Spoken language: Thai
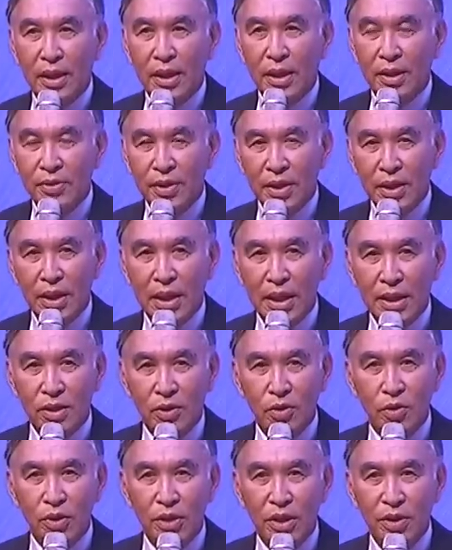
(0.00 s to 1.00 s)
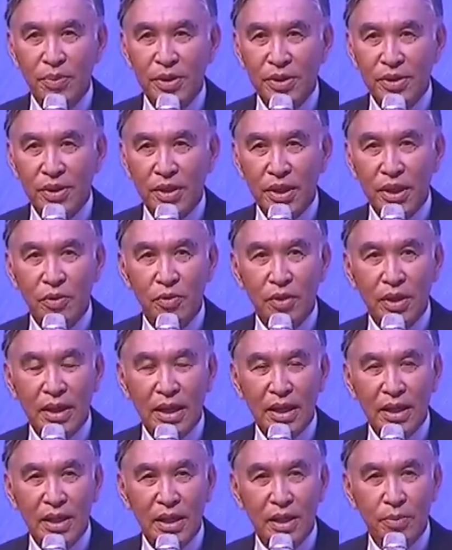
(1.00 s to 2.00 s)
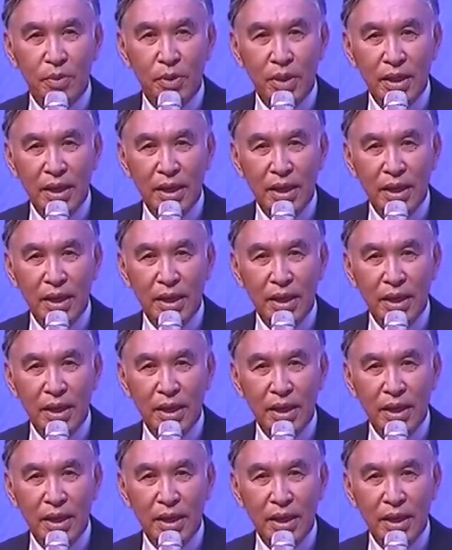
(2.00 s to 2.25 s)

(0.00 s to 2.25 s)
เราต้องการคนที่มีสกิลในการที่จะบ